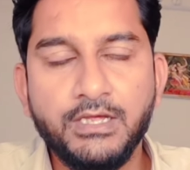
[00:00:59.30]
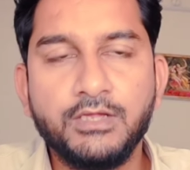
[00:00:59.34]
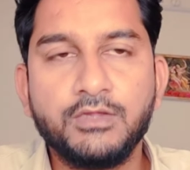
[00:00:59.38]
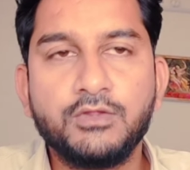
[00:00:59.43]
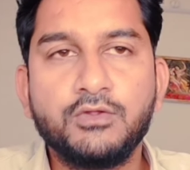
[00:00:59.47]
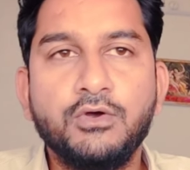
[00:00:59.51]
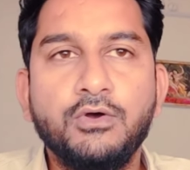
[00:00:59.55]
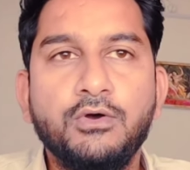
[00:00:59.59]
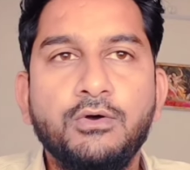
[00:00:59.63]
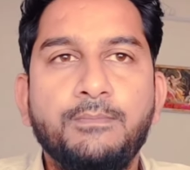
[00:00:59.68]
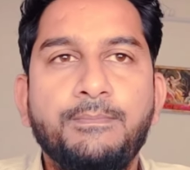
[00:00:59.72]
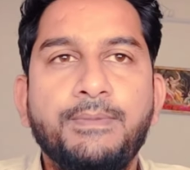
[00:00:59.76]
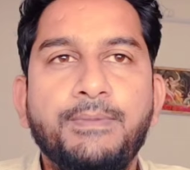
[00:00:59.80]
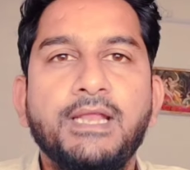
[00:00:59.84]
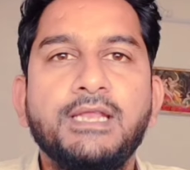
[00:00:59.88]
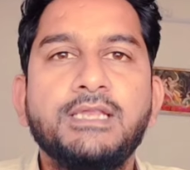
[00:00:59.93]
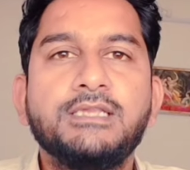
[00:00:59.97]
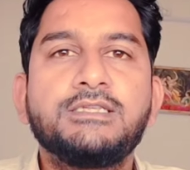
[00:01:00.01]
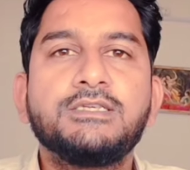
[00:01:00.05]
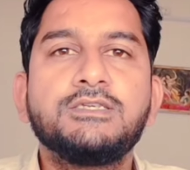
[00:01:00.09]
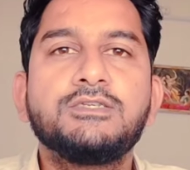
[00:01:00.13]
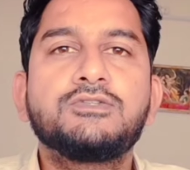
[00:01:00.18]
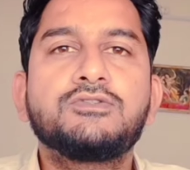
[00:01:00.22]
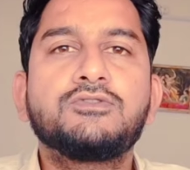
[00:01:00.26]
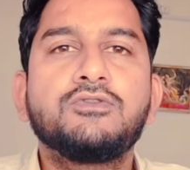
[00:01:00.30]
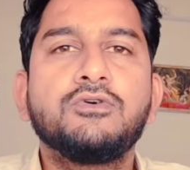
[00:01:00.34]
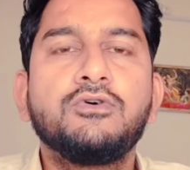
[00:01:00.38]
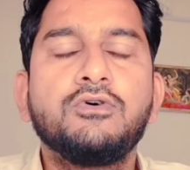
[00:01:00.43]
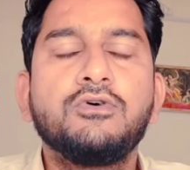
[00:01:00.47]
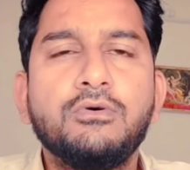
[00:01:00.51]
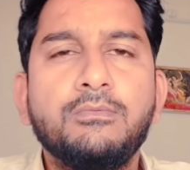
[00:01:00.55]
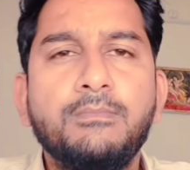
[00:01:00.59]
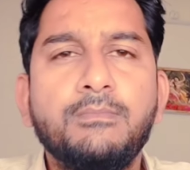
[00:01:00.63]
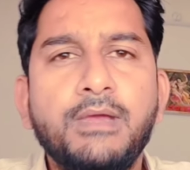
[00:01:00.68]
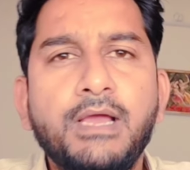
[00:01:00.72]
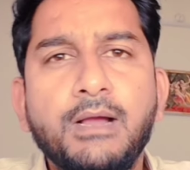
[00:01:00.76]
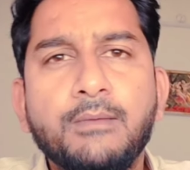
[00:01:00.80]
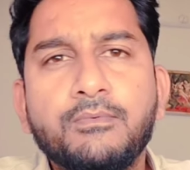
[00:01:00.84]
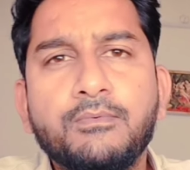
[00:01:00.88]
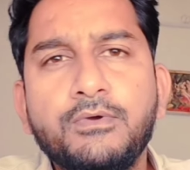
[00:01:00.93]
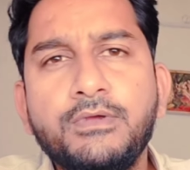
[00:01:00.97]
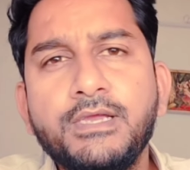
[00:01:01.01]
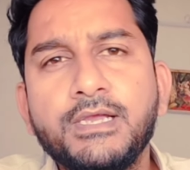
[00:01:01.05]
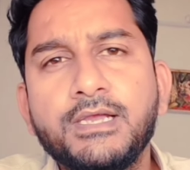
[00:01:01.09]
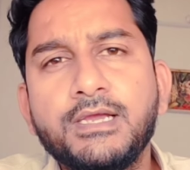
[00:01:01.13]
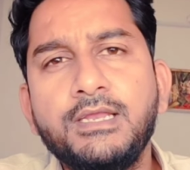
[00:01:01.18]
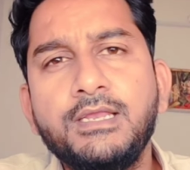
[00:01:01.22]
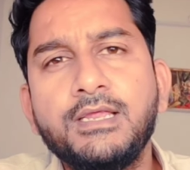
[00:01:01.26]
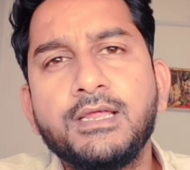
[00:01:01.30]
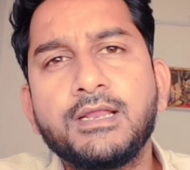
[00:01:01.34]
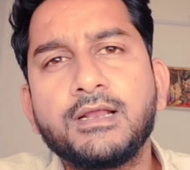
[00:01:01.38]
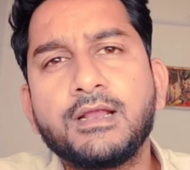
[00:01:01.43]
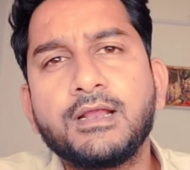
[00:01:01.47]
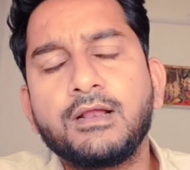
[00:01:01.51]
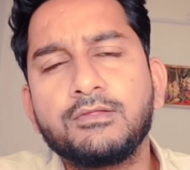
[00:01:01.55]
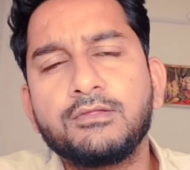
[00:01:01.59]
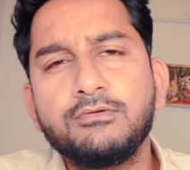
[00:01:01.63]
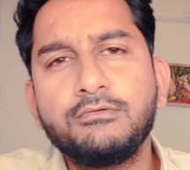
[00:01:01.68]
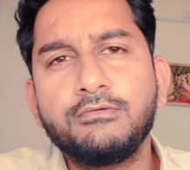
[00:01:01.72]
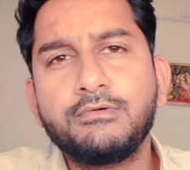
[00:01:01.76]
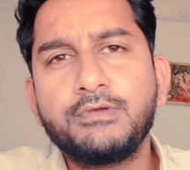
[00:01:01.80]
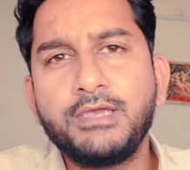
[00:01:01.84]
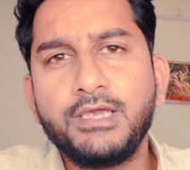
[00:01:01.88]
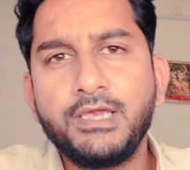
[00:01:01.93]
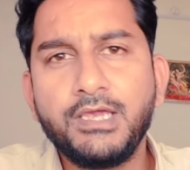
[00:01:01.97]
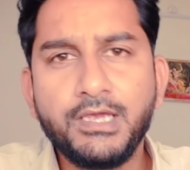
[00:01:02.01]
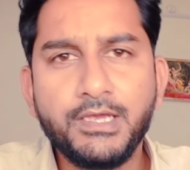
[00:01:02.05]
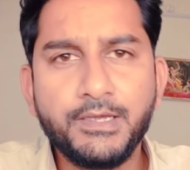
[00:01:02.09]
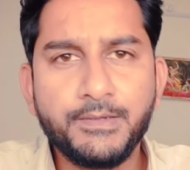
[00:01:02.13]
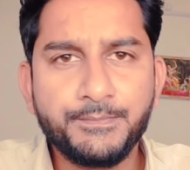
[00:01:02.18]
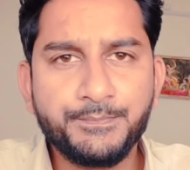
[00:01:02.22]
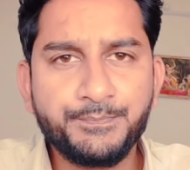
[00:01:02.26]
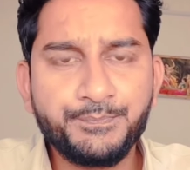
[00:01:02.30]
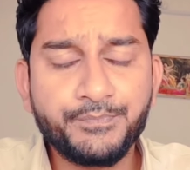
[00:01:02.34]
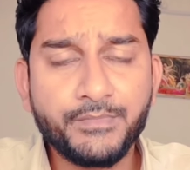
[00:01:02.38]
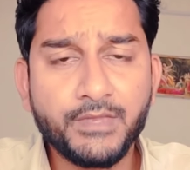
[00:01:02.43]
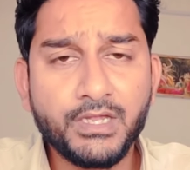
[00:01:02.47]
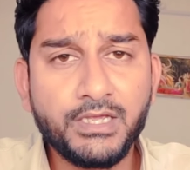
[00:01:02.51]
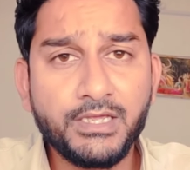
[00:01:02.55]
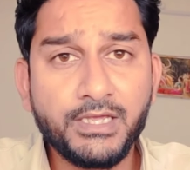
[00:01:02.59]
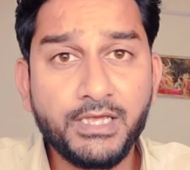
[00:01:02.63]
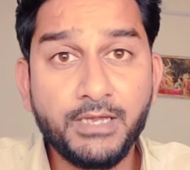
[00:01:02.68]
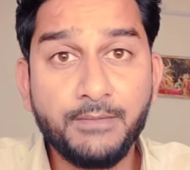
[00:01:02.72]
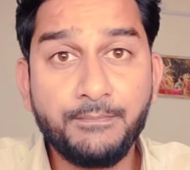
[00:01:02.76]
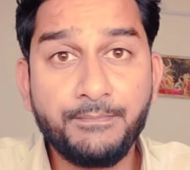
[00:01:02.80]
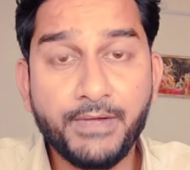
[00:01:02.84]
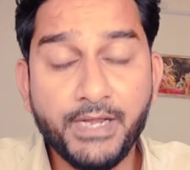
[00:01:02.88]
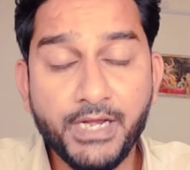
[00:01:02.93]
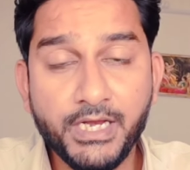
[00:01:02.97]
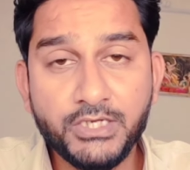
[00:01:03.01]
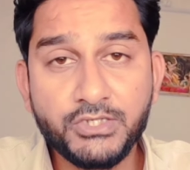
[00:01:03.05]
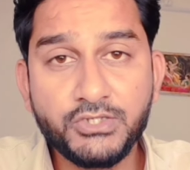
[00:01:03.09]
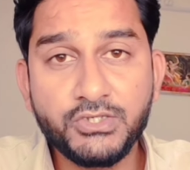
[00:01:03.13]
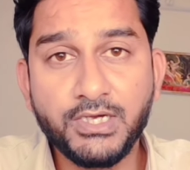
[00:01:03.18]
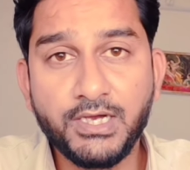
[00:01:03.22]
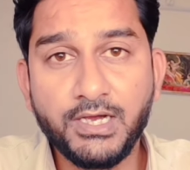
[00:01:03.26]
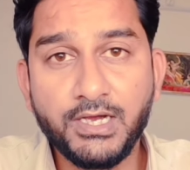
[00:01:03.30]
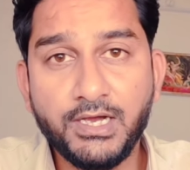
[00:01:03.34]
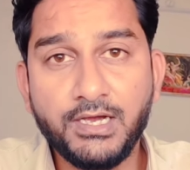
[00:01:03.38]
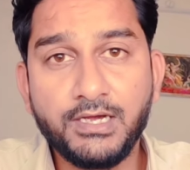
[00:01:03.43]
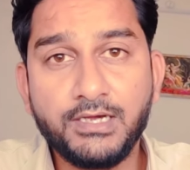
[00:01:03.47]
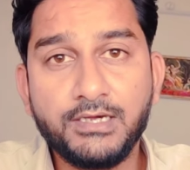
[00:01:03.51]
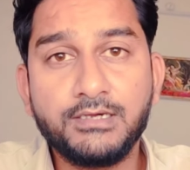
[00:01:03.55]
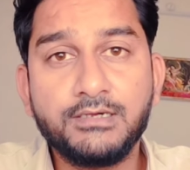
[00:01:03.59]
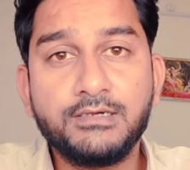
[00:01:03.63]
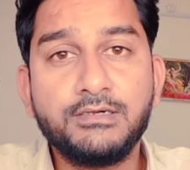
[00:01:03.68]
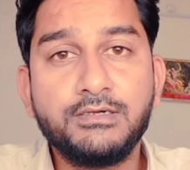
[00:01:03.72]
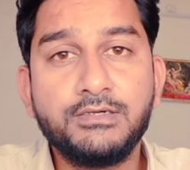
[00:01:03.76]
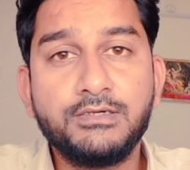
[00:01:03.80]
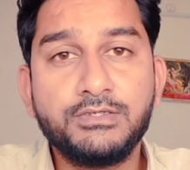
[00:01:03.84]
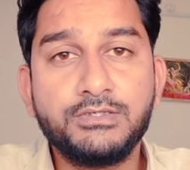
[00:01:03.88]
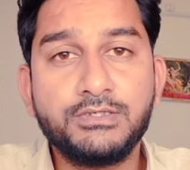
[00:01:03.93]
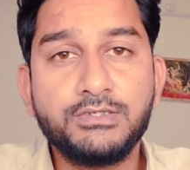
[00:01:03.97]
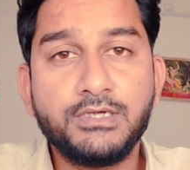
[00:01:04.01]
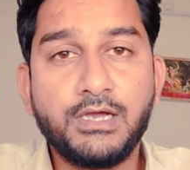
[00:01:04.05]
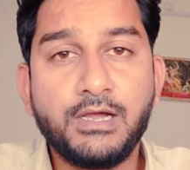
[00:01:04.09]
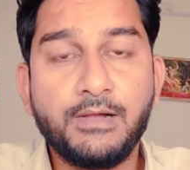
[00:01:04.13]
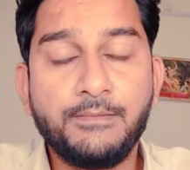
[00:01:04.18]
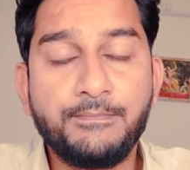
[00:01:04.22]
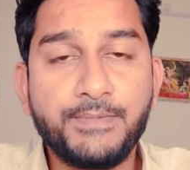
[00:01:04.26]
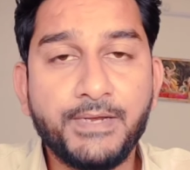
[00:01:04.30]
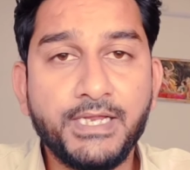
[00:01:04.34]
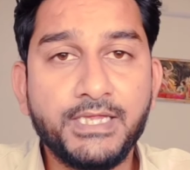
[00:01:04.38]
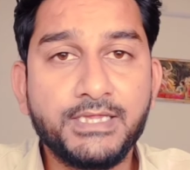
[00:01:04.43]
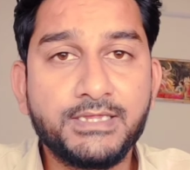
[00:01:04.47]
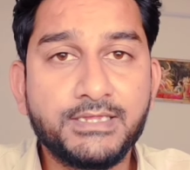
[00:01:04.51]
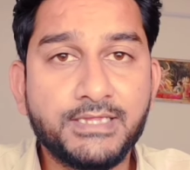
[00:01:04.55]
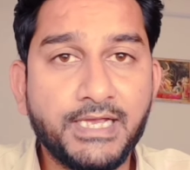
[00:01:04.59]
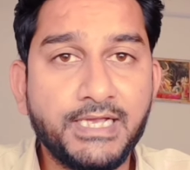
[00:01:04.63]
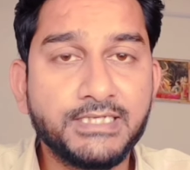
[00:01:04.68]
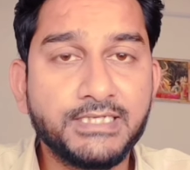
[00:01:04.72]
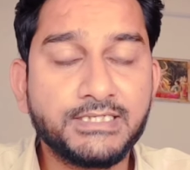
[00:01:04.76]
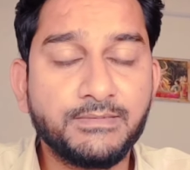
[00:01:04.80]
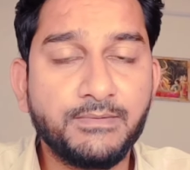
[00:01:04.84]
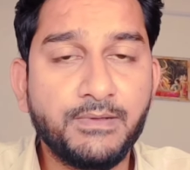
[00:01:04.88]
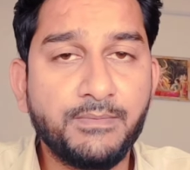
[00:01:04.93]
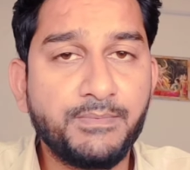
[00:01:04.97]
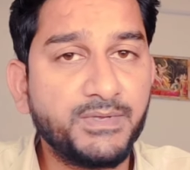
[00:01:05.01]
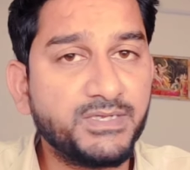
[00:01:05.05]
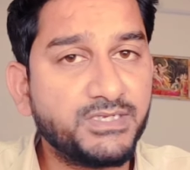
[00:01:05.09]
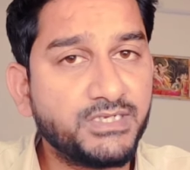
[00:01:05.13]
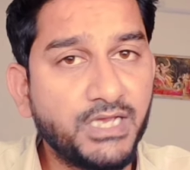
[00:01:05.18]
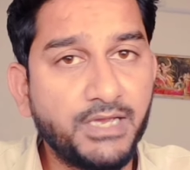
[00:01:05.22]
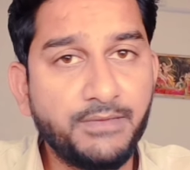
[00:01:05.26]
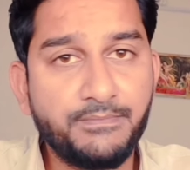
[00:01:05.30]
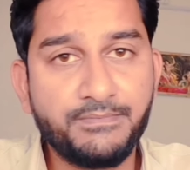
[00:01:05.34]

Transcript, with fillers: तो पहली चीज़ तो मैं आपको ये क्लियर कर दूं कि ये परीक्षा अपने तय समय पे चाहे